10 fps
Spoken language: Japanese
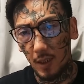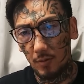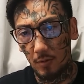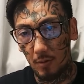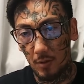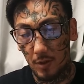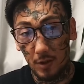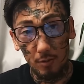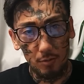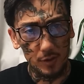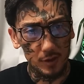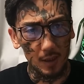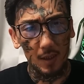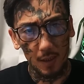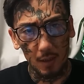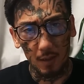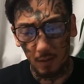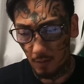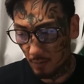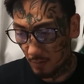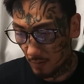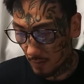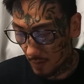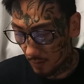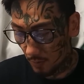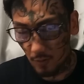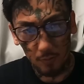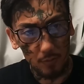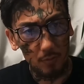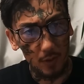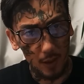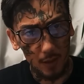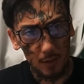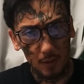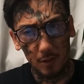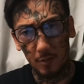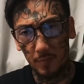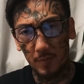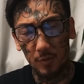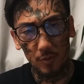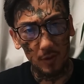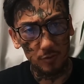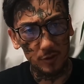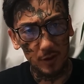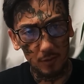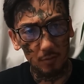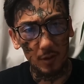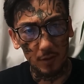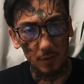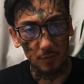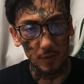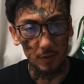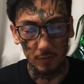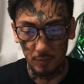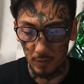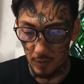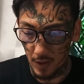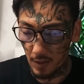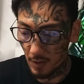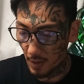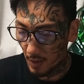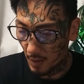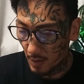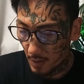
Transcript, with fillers: あと、ひろゆきさんが、あの、俺のことをね、微妙なおじさんとかって言ってる件で、